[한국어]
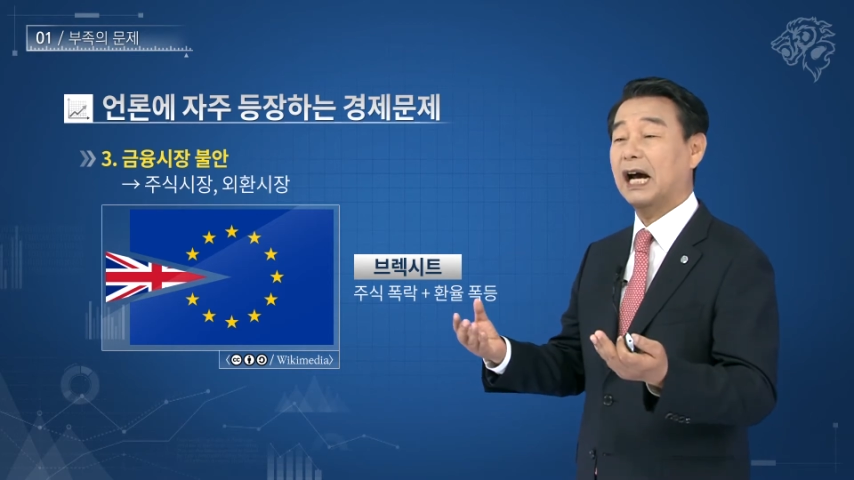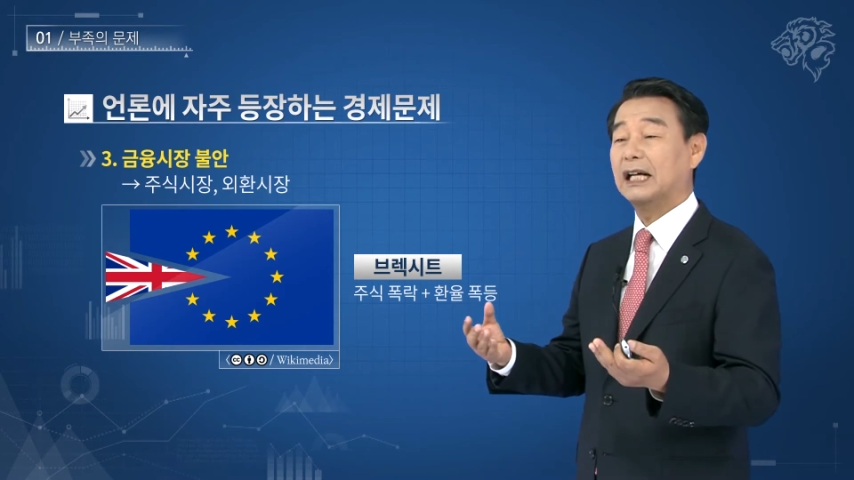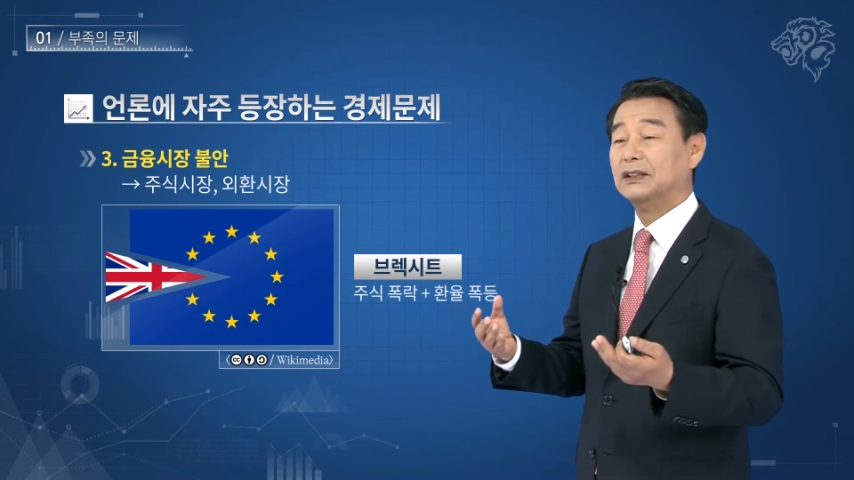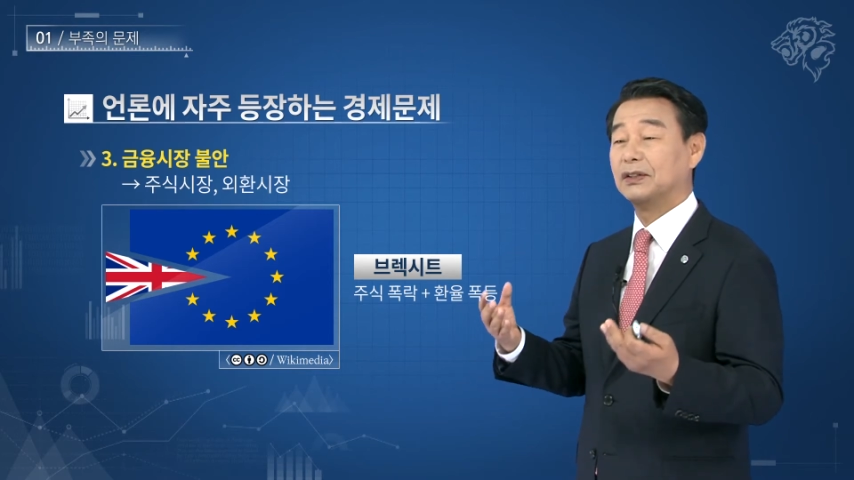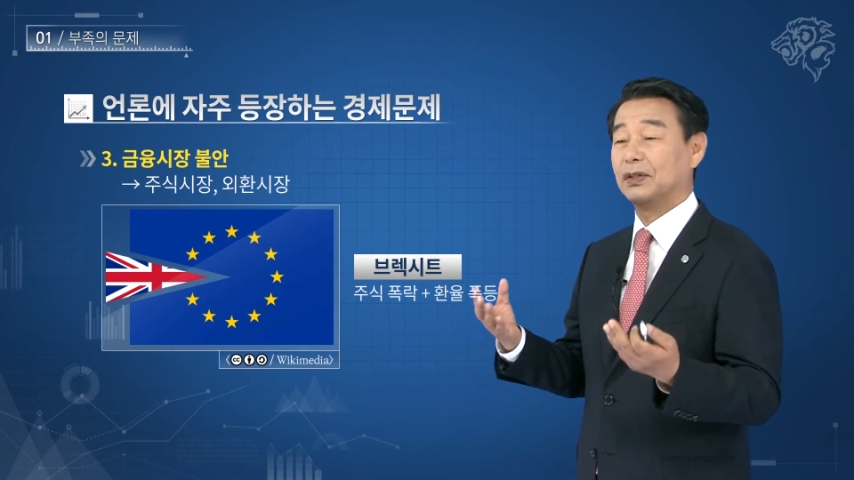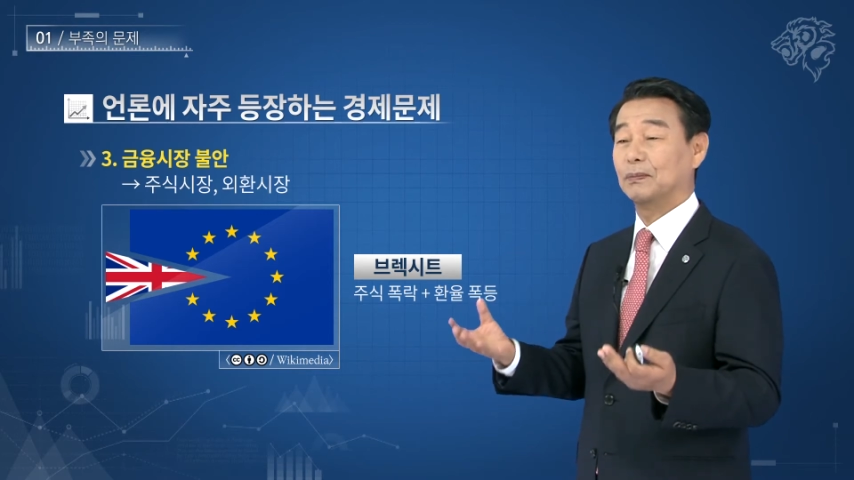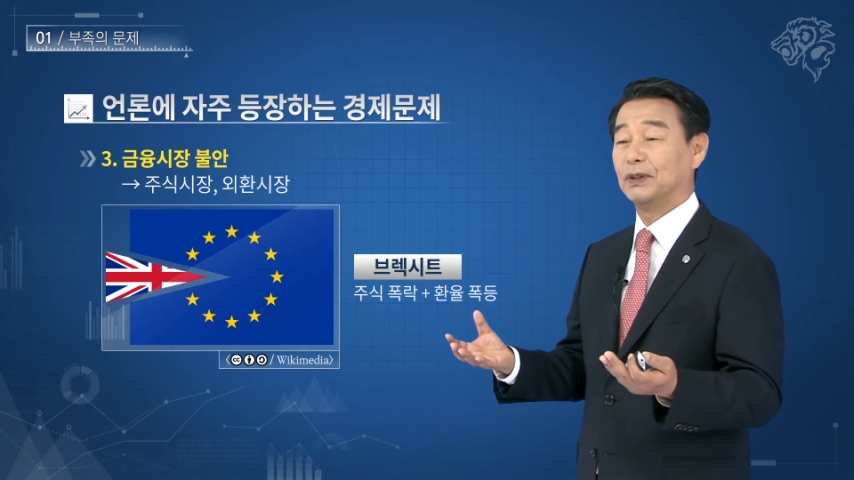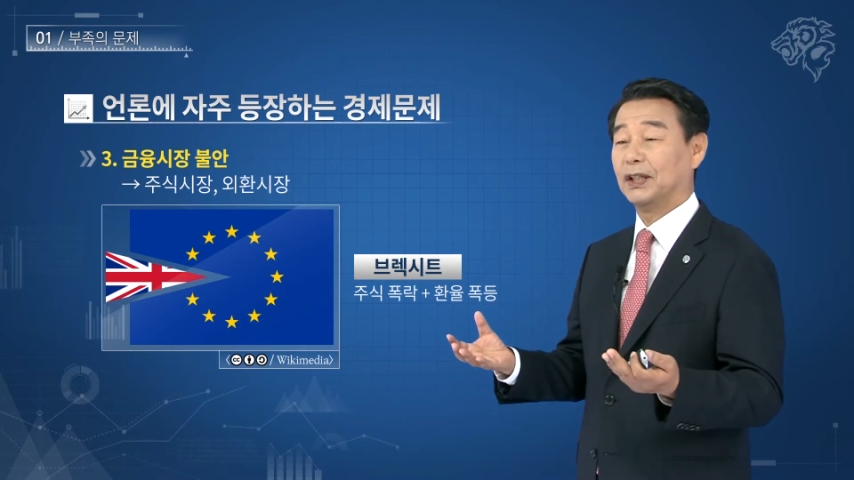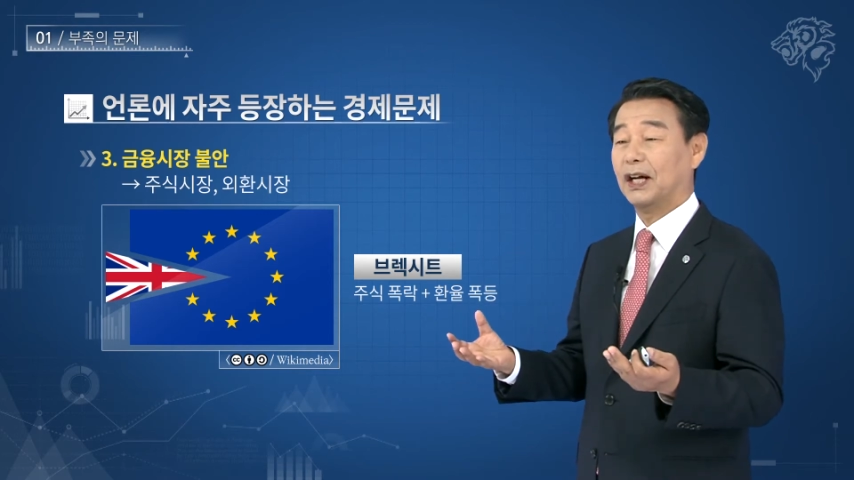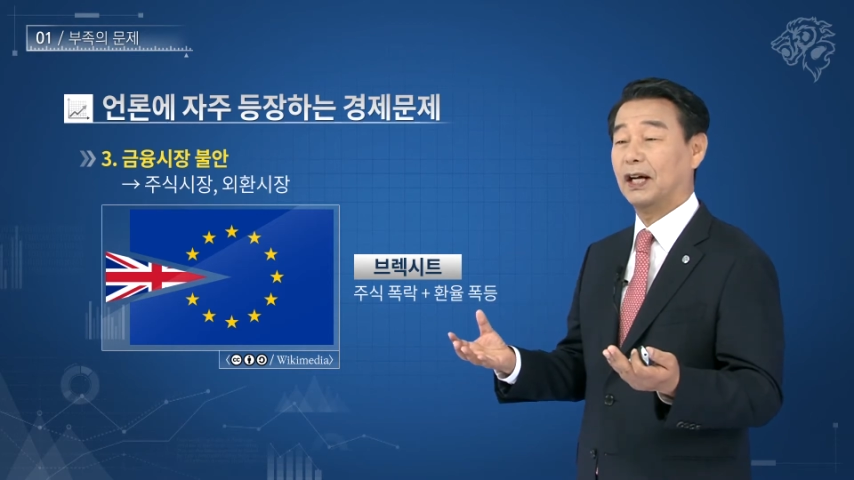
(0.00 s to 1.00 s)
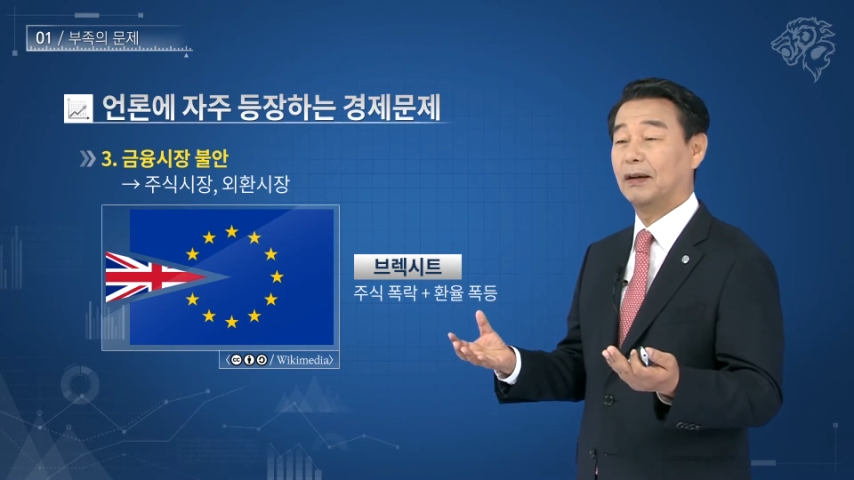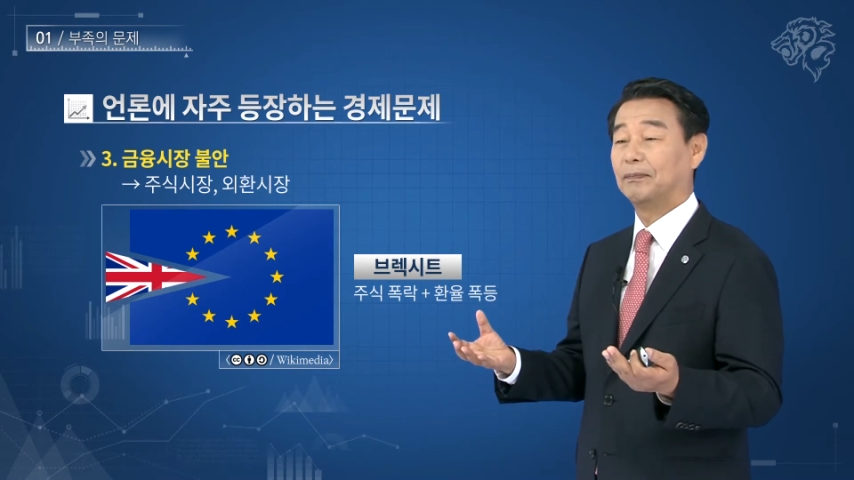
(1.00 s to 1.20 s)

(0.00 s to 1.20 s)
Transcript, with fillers: 아니었습니다.